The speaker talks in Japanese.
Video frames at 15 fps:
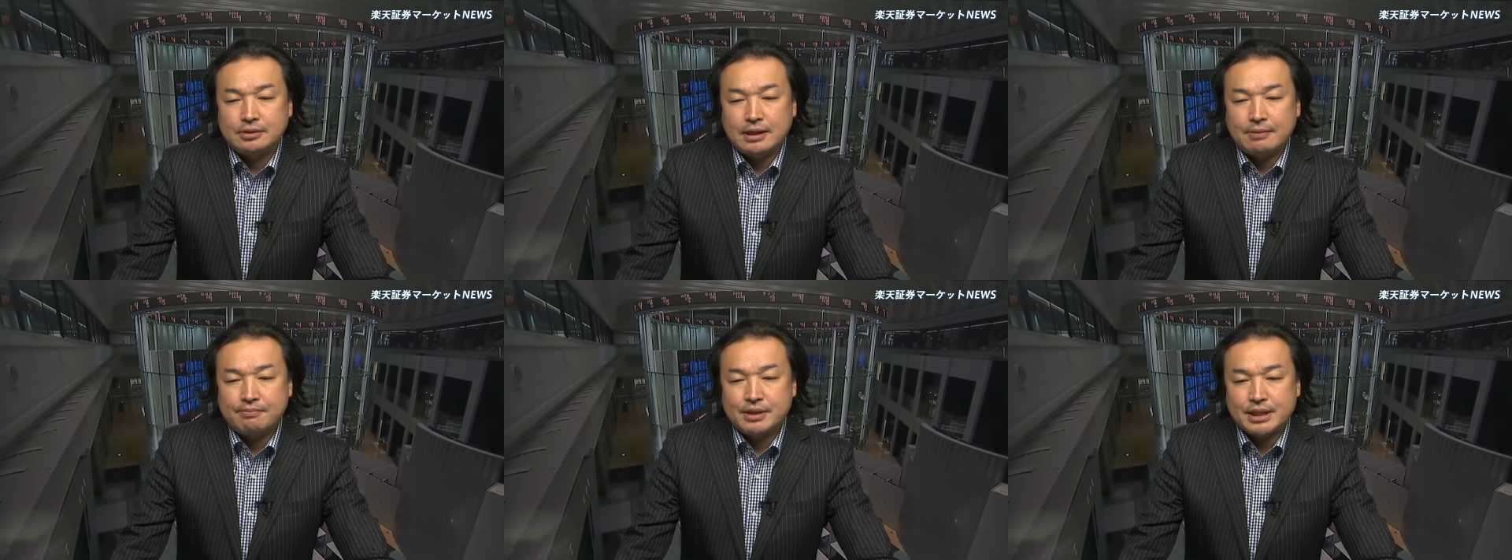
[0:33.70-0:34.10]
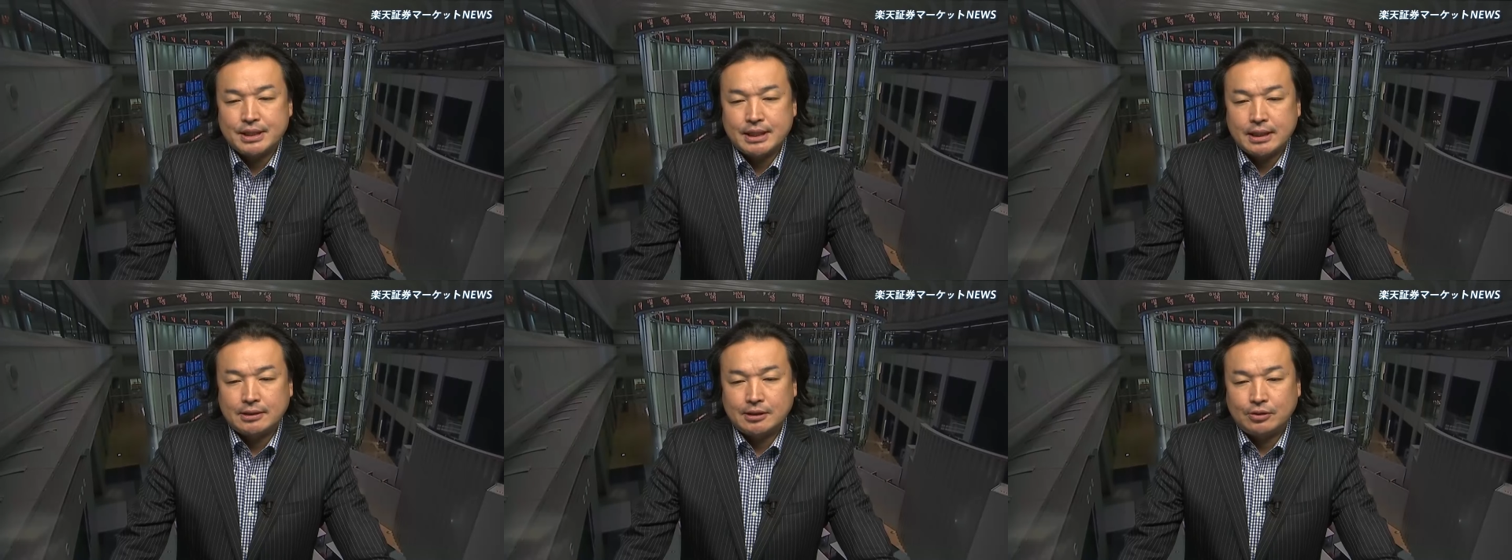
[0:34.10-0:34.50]
が
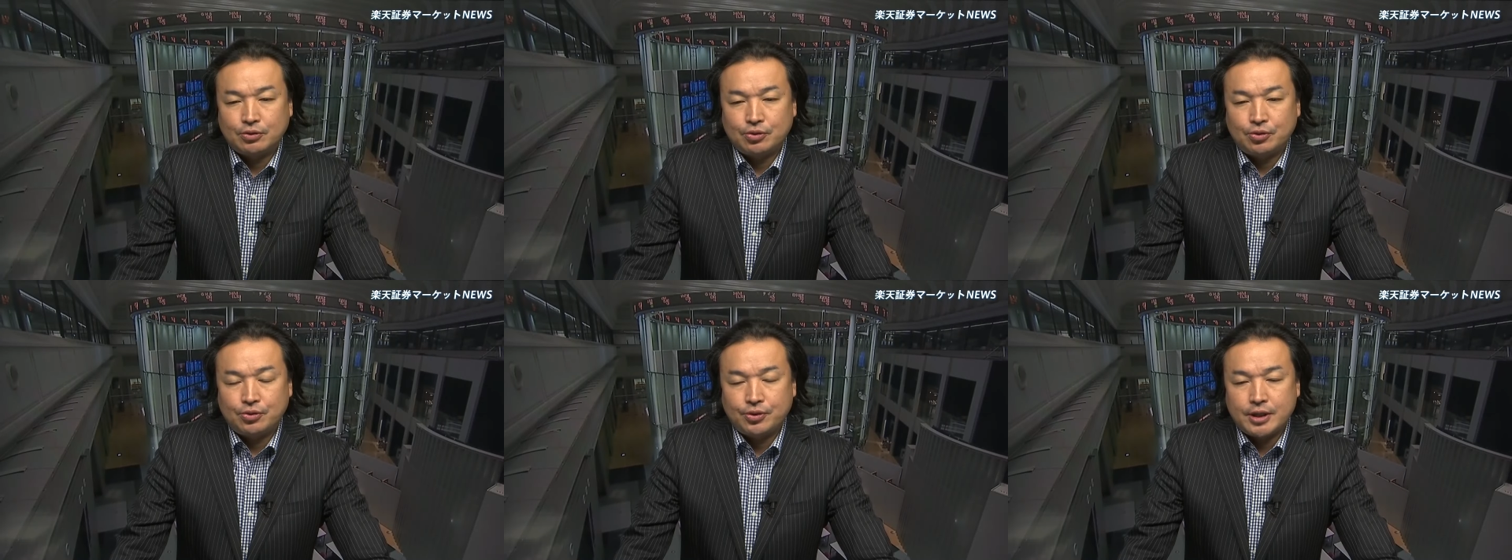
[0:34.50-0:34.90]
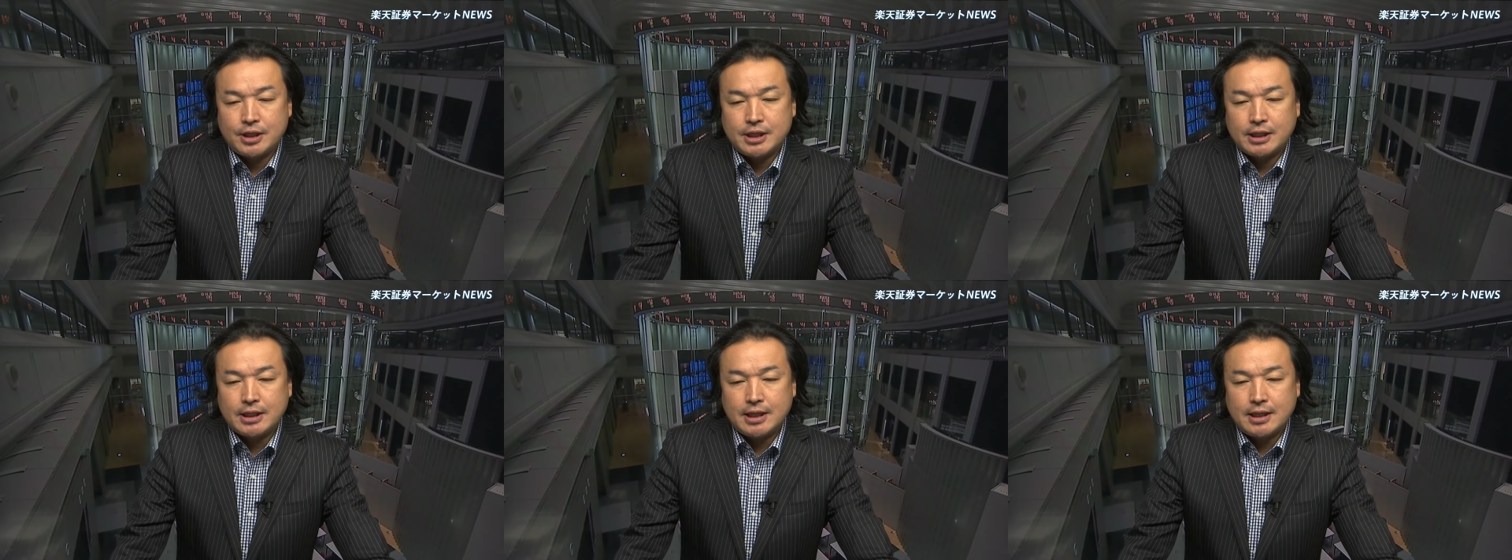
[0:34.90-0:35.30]
プラスだったということで
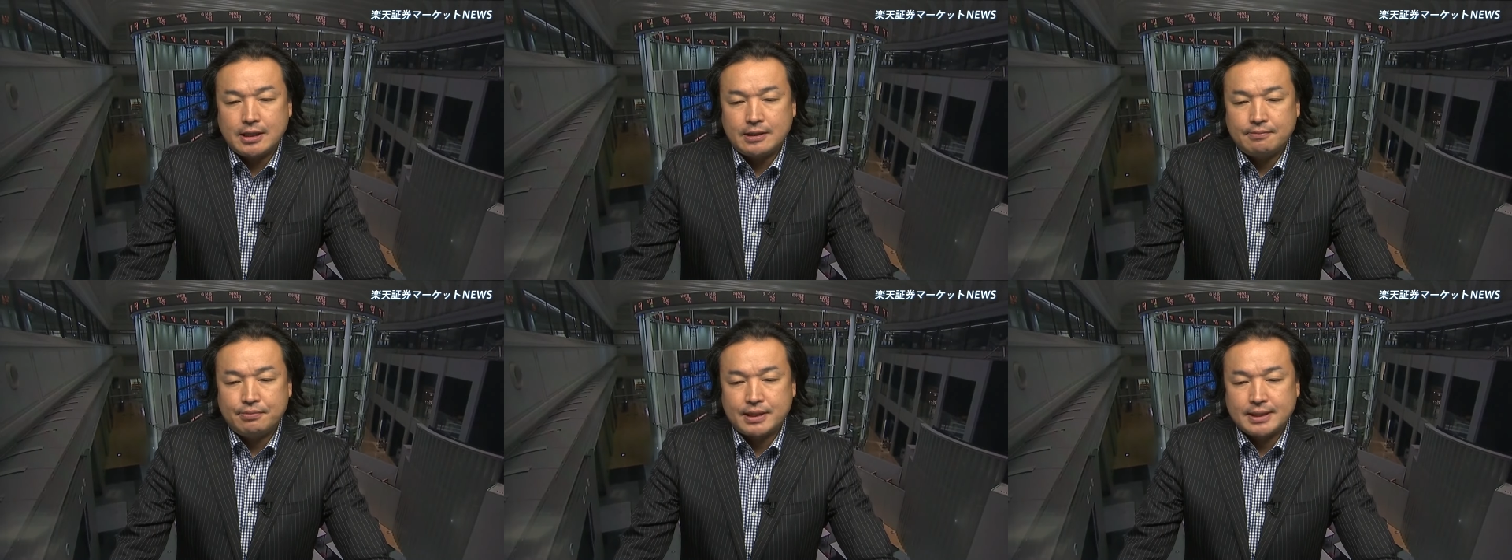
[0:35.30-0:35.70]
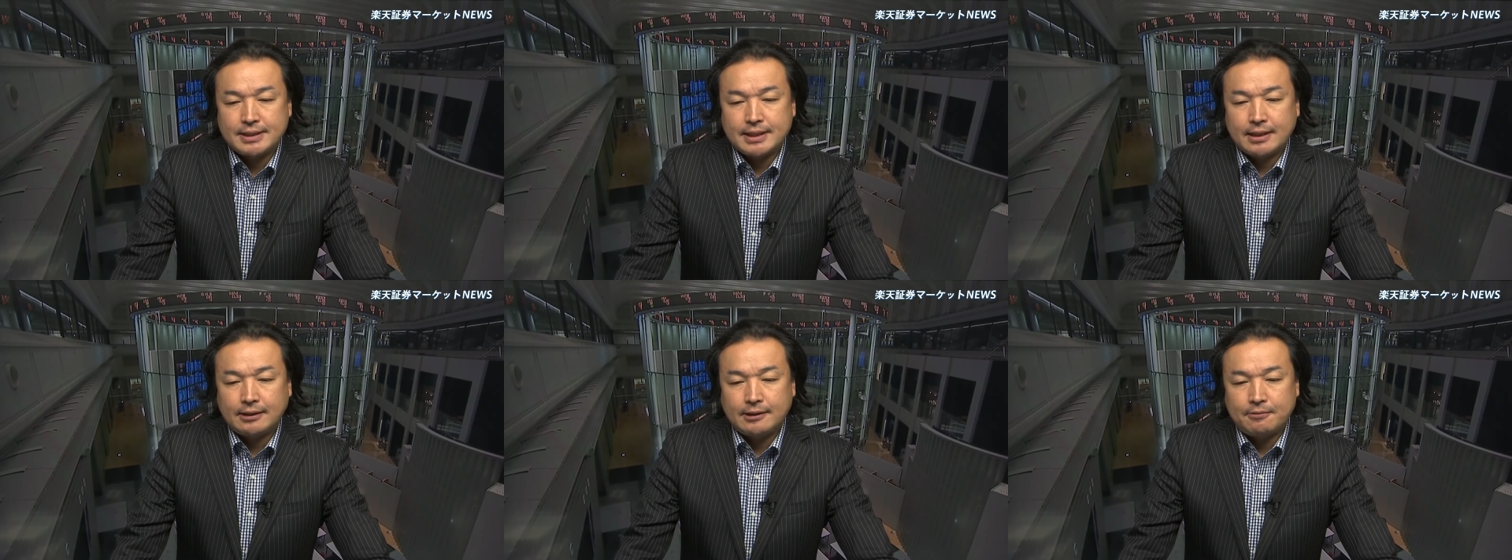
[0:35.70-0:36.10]
日経平均プラス
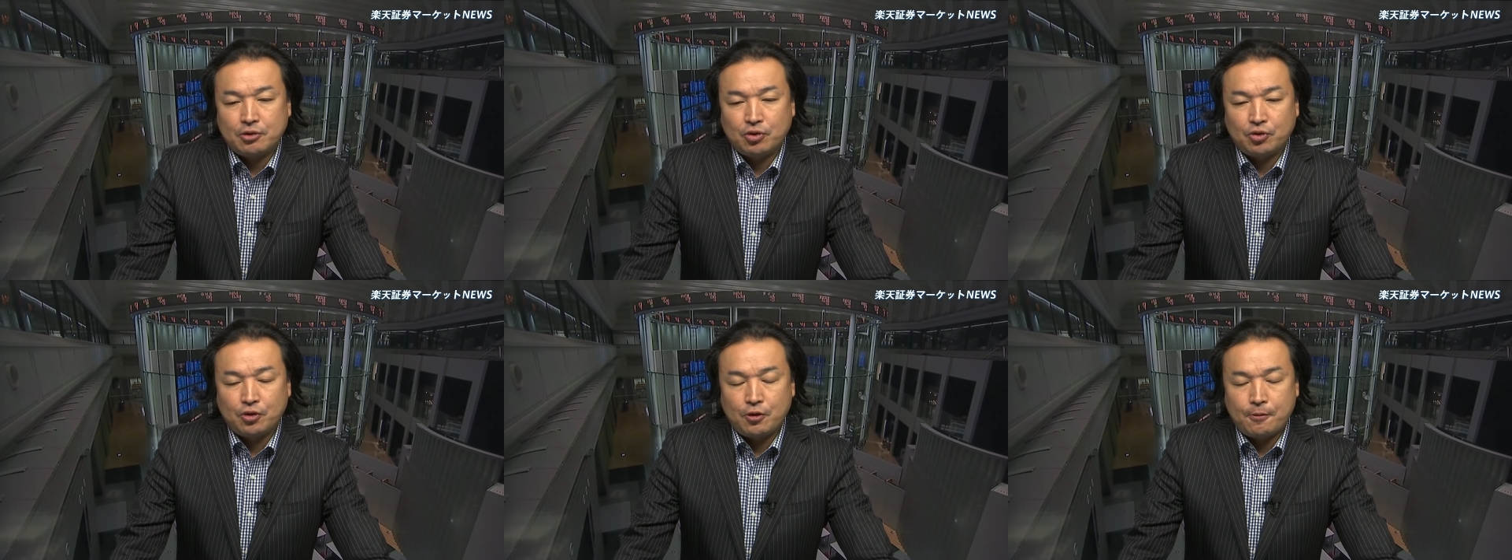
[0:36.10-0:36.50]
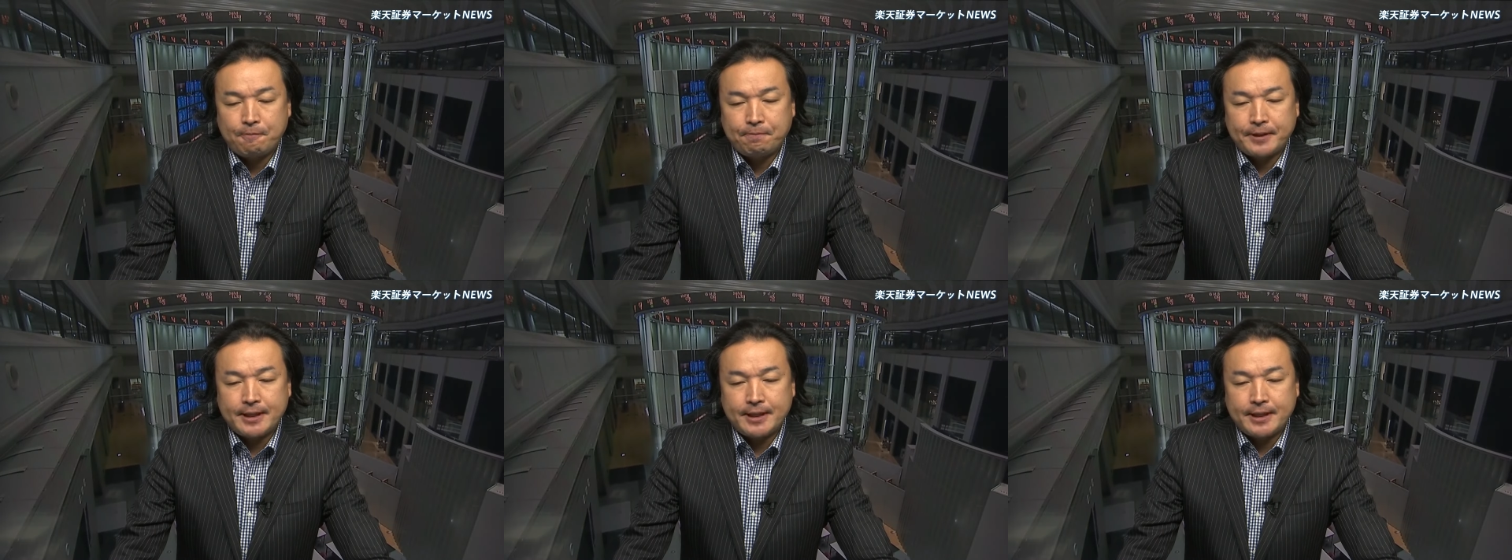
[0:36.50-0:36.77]
だったものの、